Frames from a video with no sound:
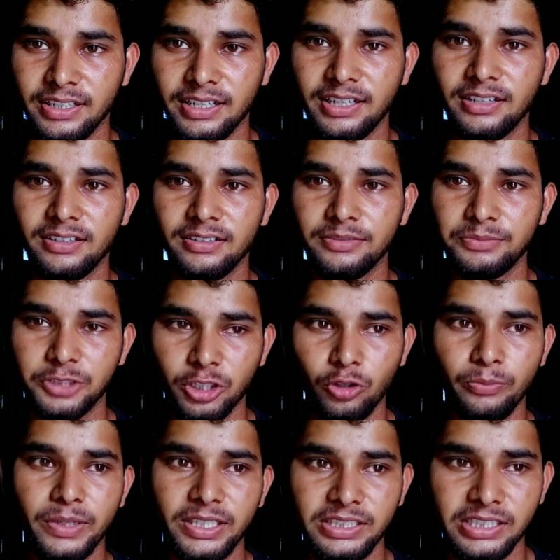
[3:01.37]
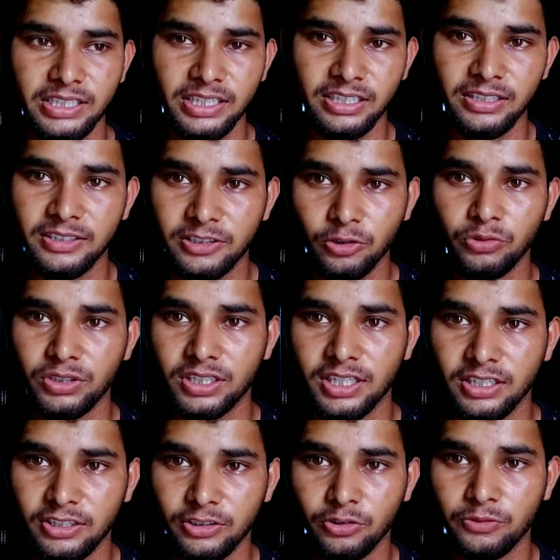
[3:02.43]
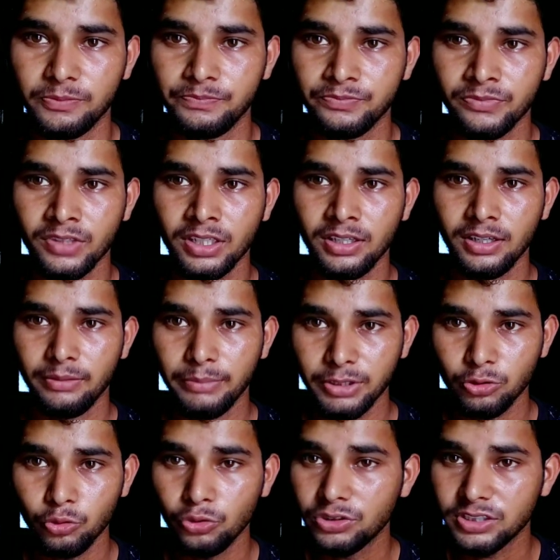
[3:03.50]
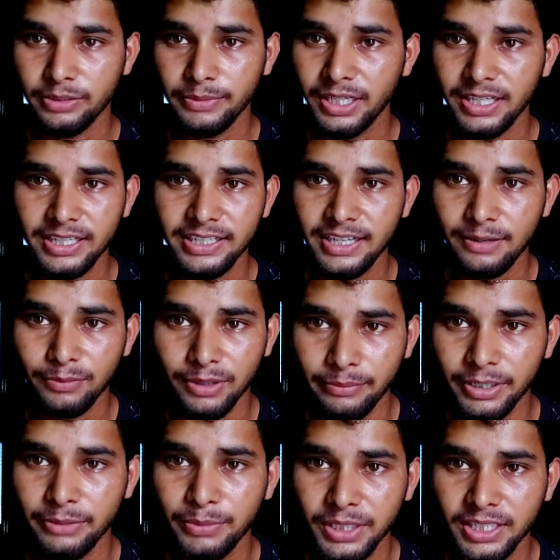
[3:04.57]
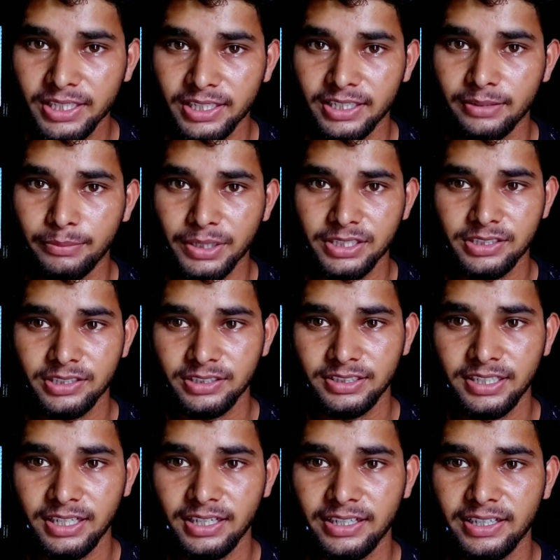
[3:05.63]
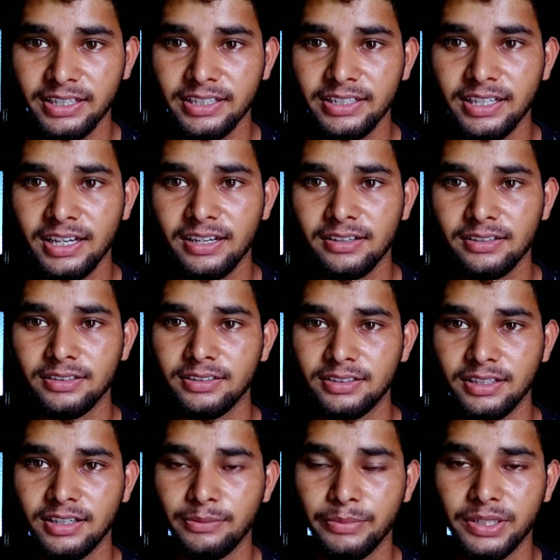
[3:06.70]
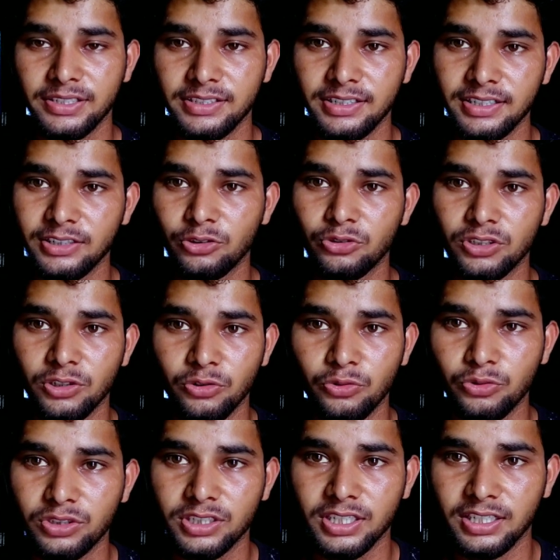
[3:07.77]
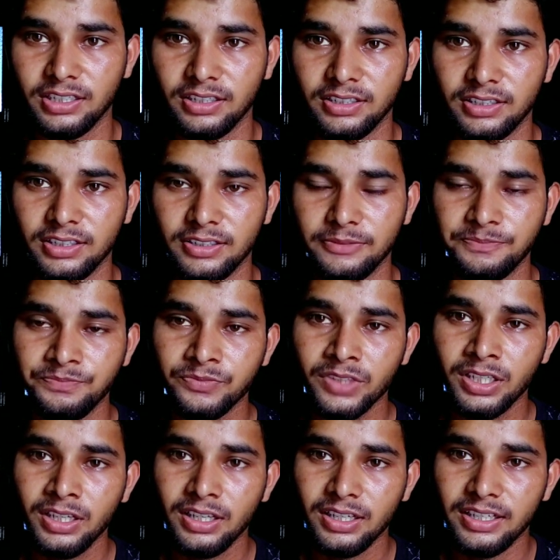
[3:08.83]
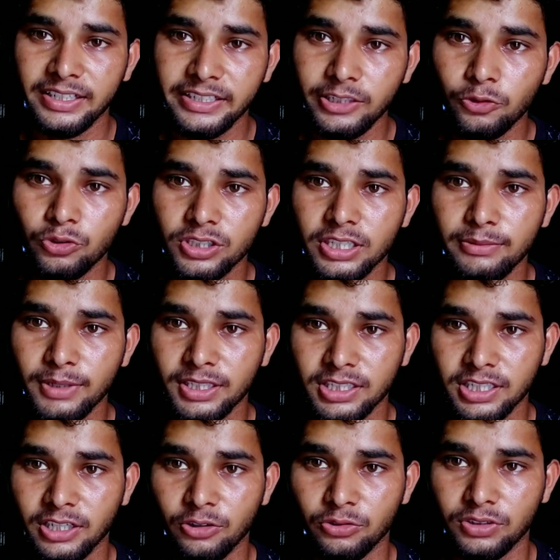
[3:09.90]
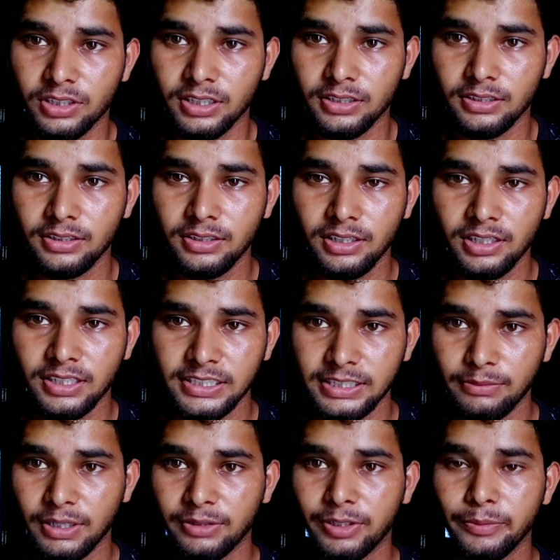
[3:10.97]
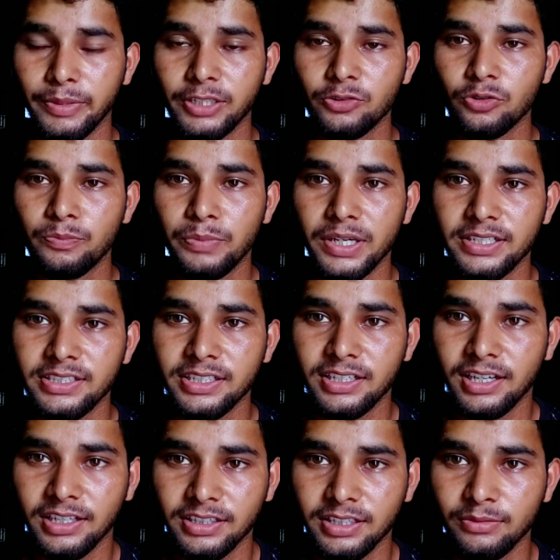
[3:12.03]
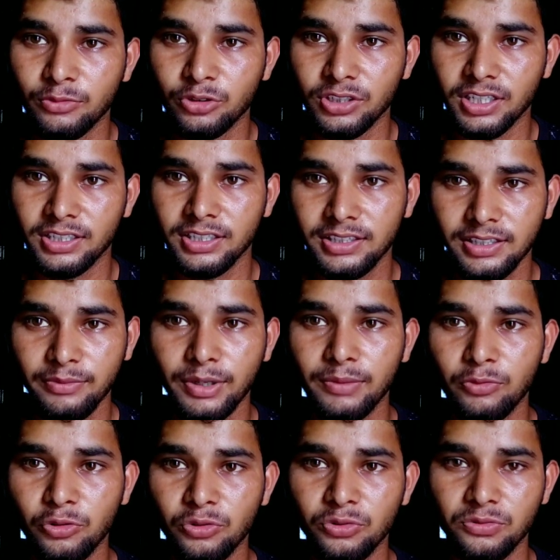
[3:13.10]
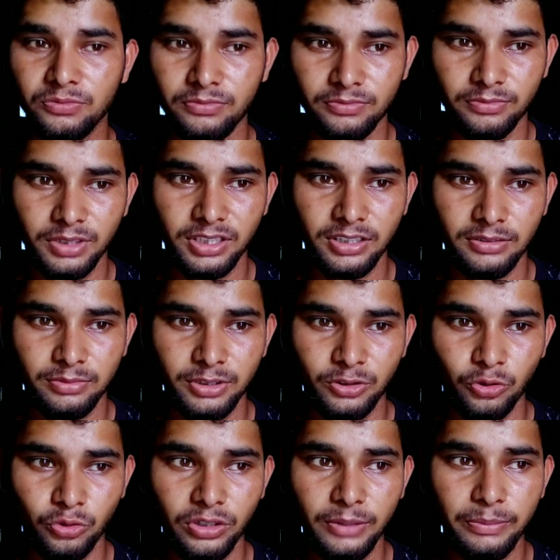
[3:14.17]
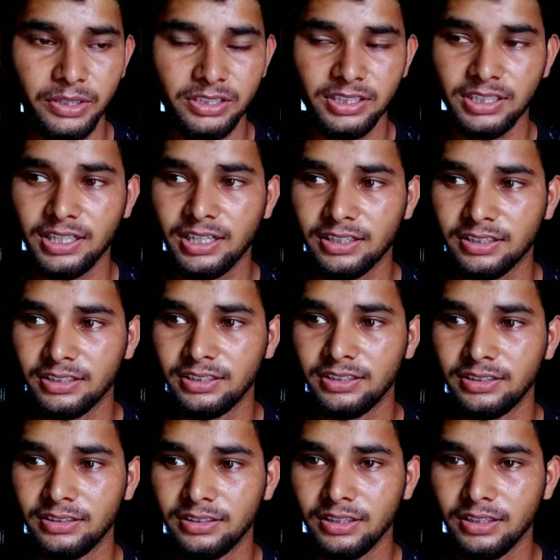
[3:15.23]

हैं यार चलो मैं ये खरीद लेता हूँ ये खरीद लेता हूँ बस उस समय लेकिन आप घमंड में नहीं रहेंगे बस ये लगेगा कि यार इतना पैसे है तो चलो कुछ खरीद लेते हैं लेकिन उसके बाद क्या होता है जब आपके पास वो पैसे ख़त्म हो जाते तब आपको मतलब ढूंढना पड़ता है यार कि